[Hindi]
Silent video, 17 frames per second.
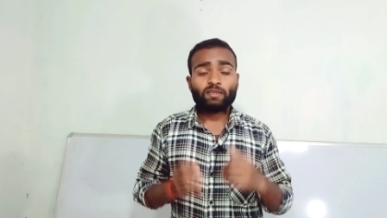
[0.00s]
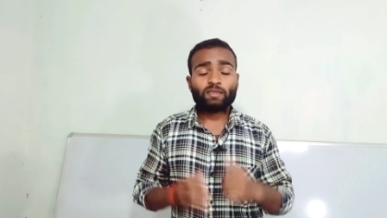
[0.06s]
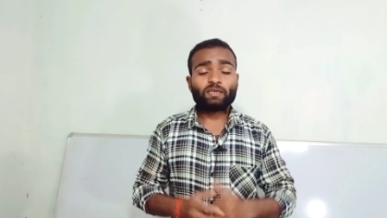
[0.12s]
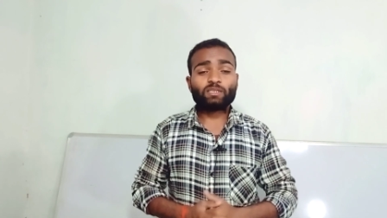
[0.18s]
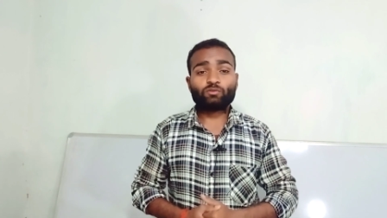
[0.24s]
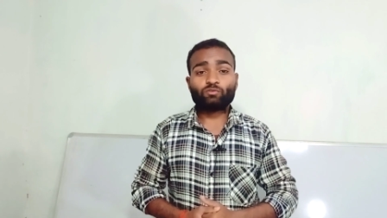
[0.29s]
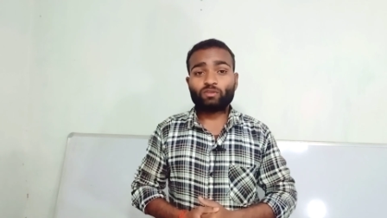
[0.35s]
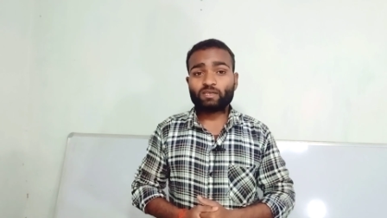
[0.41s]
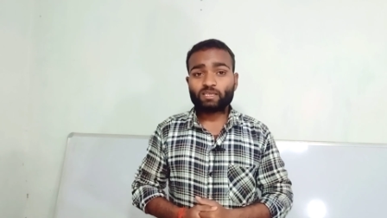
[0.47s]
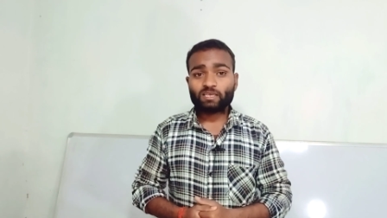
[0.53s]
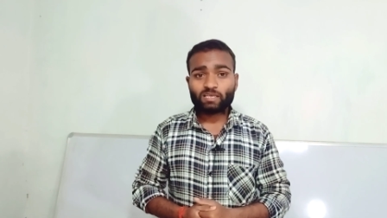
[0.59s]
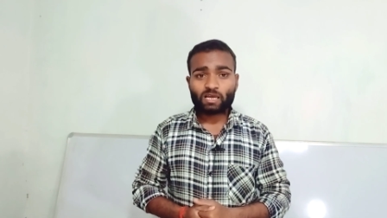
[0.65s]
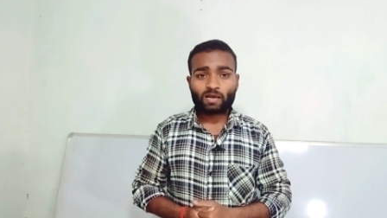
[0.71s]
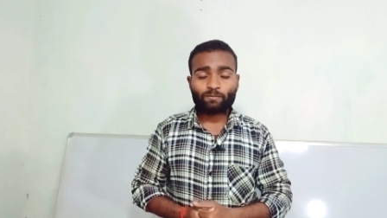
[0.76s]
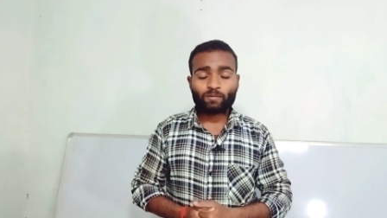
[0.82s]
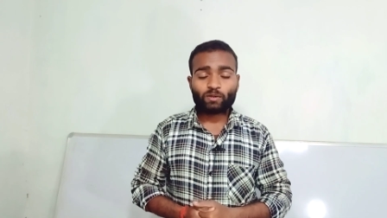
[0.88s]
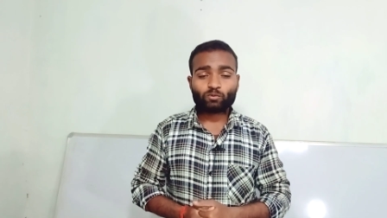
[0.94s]
ठीक है तो देखिए
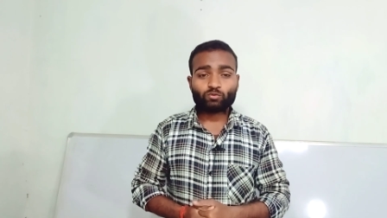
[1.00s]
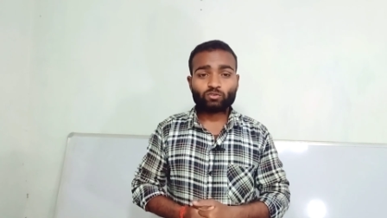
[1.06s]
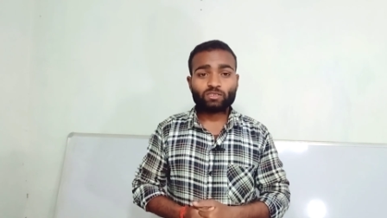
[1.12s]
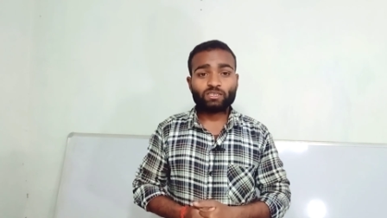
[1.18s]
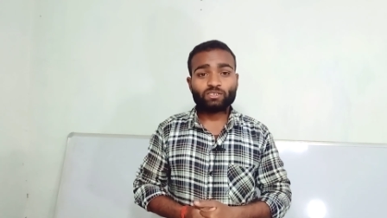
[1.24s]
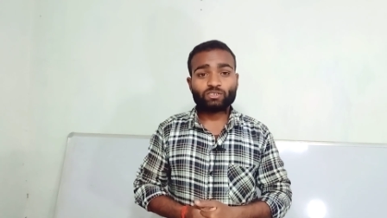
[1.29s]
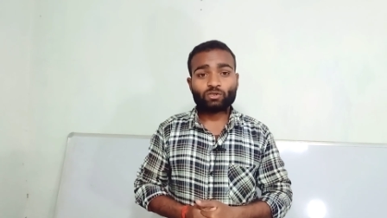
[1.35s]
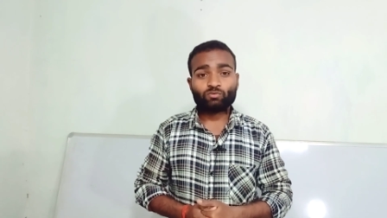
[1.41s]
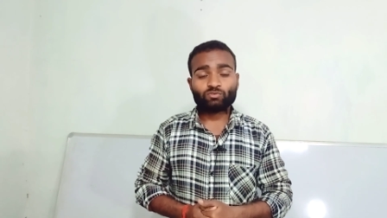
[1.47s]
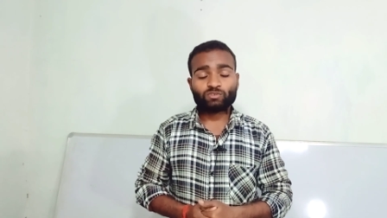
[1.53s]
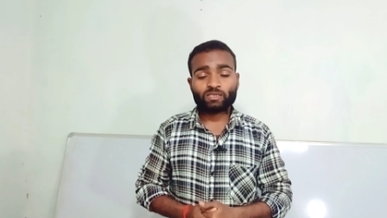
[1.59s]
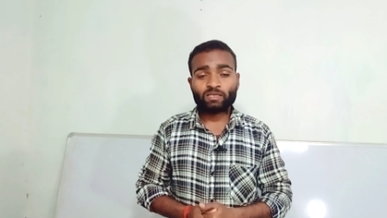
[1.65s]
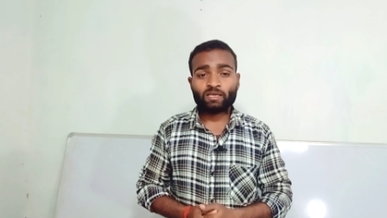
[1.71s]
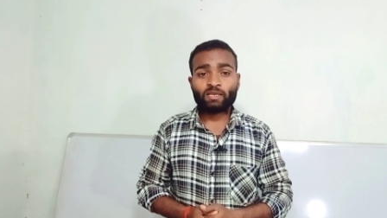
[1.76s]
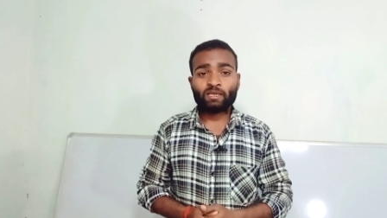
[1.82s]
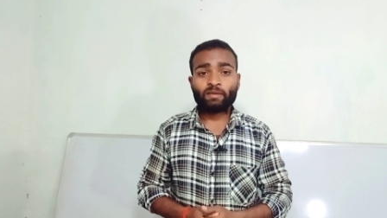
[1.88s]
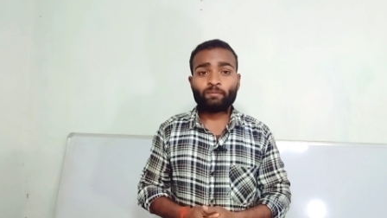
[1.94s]
यहाँ पर कुछ नहीं
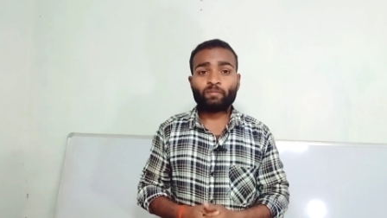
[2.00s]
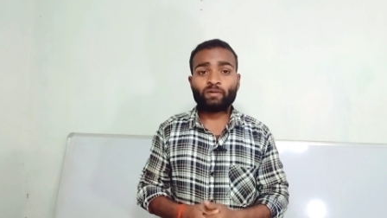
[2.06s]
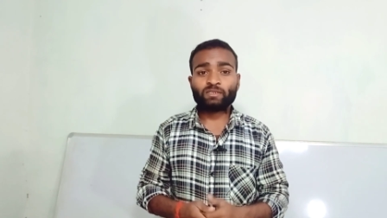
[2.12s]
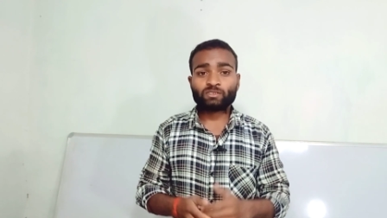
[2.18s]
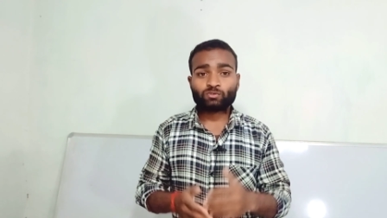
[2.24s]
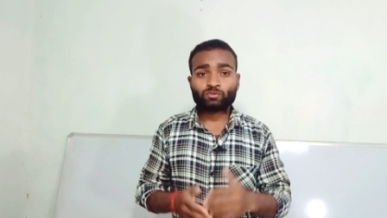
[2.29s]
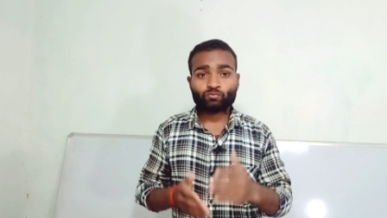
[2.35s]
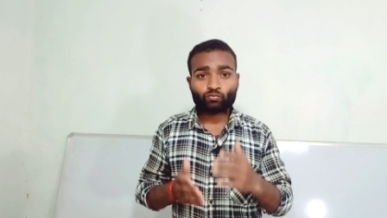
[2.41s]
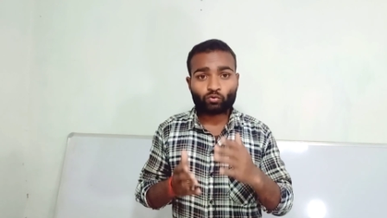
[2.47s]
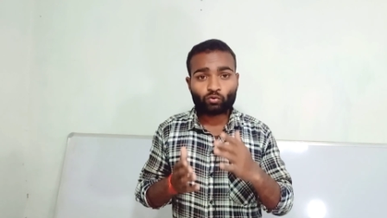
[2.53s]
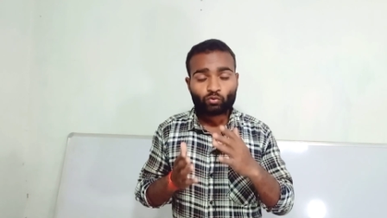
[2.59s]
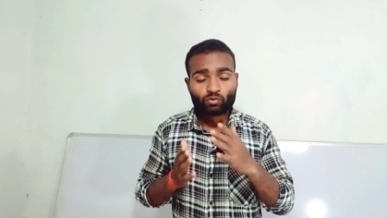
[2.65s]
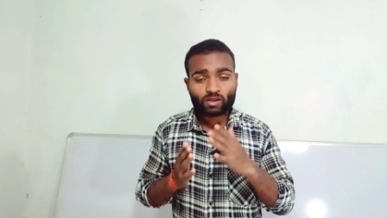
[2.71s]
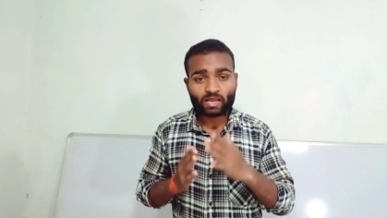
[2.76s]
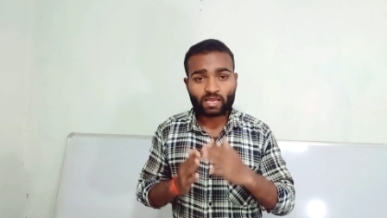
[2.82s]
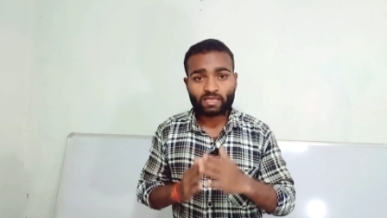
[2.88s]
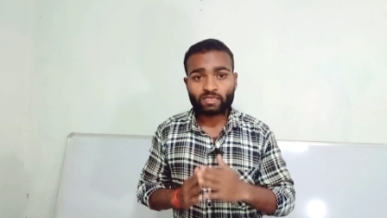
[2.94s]
सोल्यूशन है बस वो
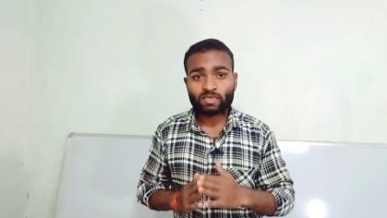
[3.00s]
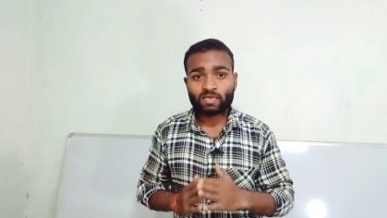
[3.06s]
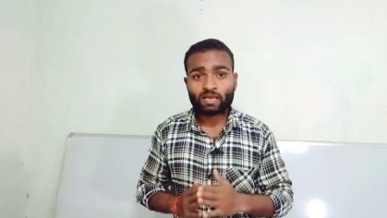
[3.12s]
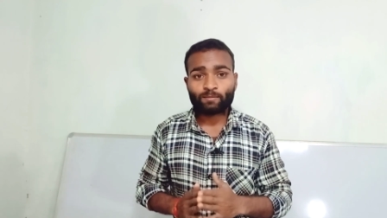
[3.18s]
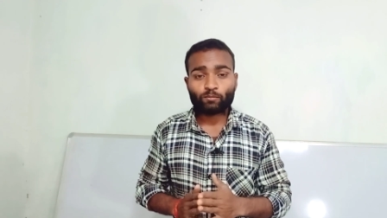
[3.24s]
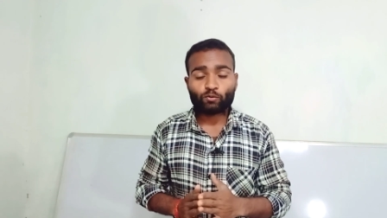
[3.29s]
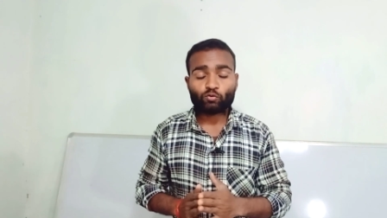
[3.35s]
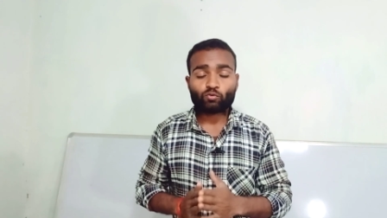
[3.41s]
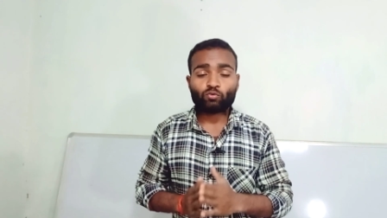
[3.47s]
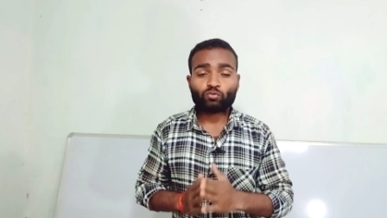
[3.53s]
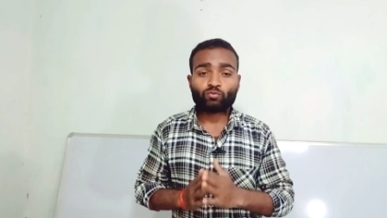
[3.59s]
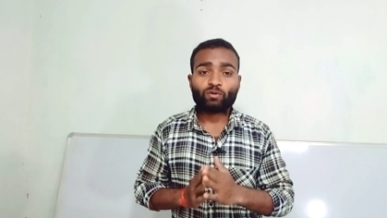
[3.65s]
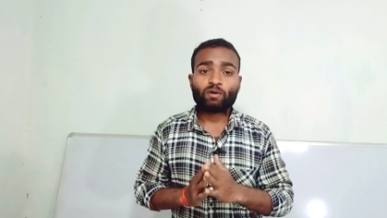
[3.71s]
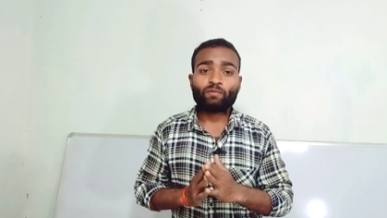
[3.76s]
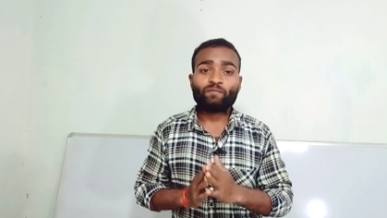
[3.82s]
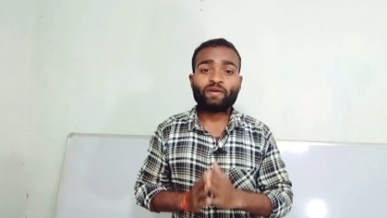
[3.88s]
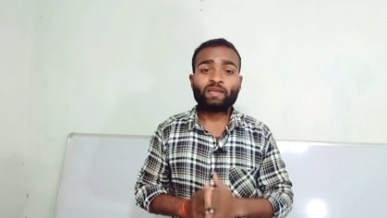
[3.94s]
लोग आएंगे आप लोग को
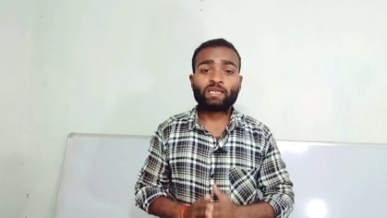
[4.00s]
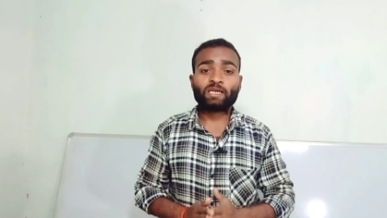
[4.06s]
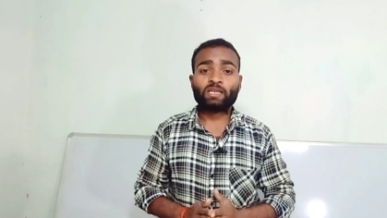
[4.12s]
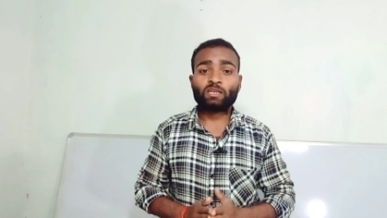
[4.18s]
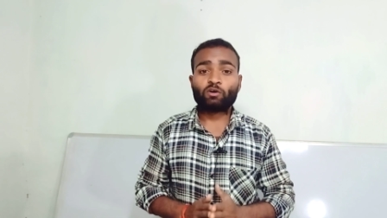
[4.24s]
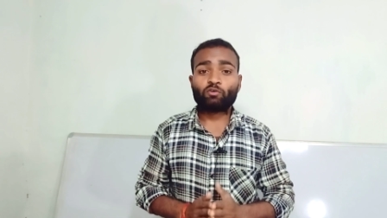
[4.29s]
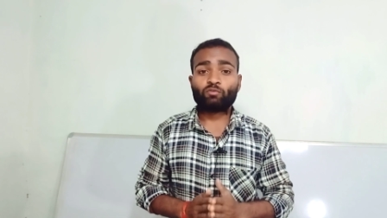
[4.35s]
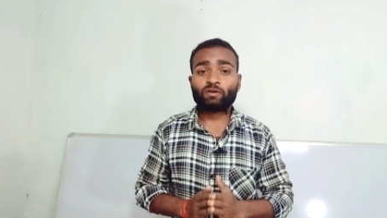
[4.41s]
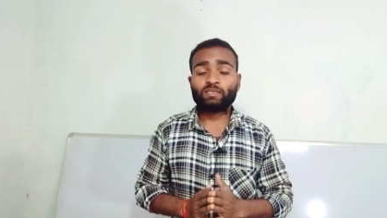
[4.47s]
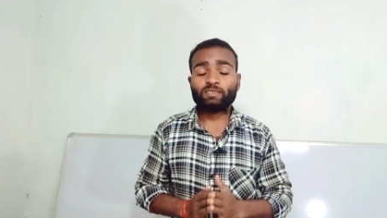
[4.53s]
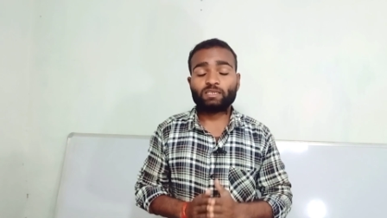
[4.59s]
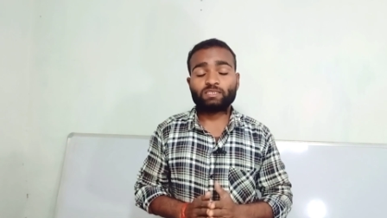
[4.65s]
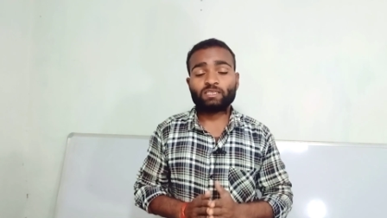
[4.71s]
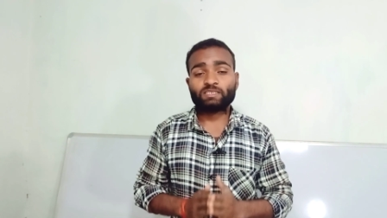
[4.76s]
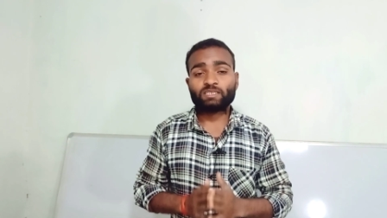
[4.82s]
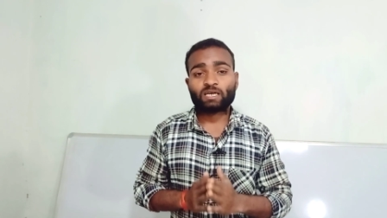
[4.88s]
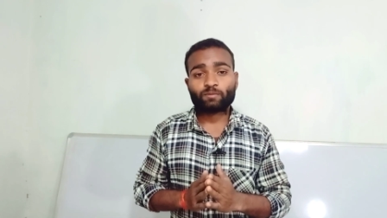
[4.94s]
थोड़ा वेट करना होगा
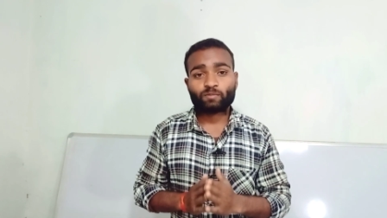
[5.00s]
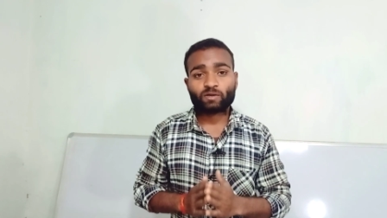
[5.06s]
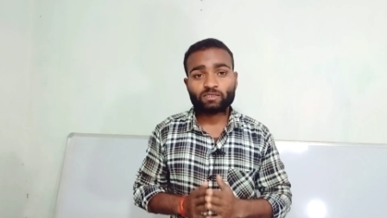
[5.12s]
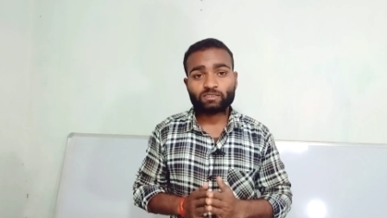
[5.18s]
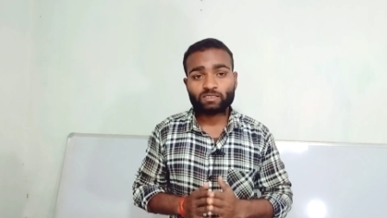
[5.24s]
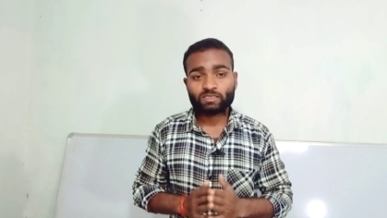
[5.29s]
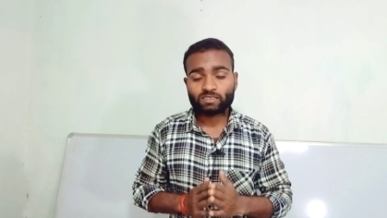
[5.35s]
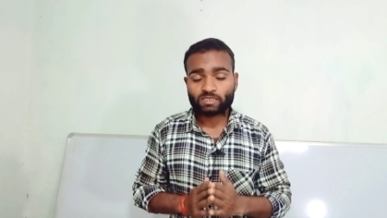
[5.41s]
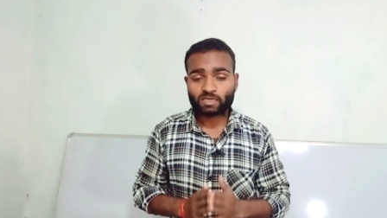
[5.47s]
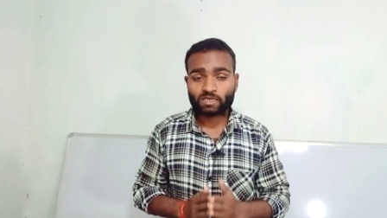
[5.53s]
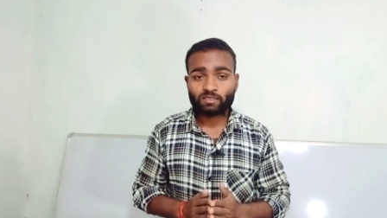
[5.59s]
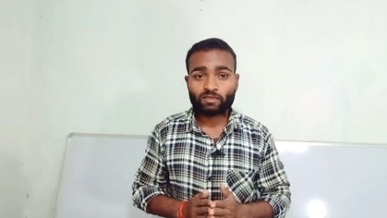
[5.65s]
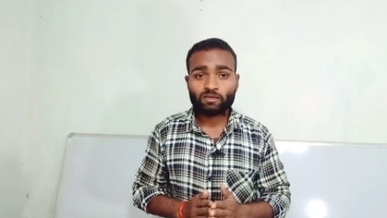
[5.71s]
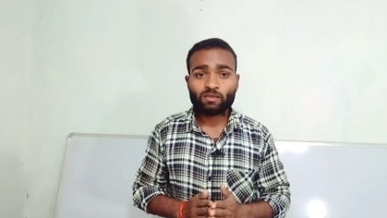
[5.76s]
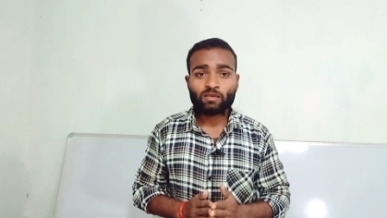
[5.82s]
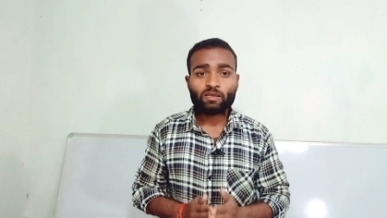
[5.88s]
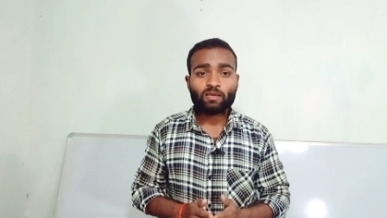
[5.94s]
जैसे चार पाँच दिन छः
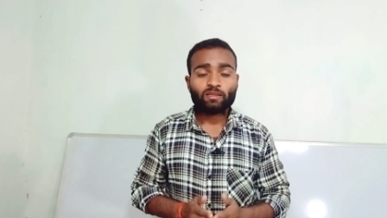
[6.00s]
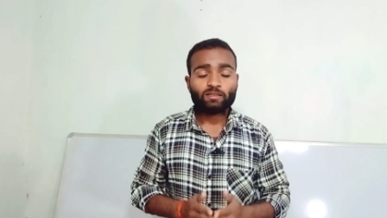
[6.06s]
दिन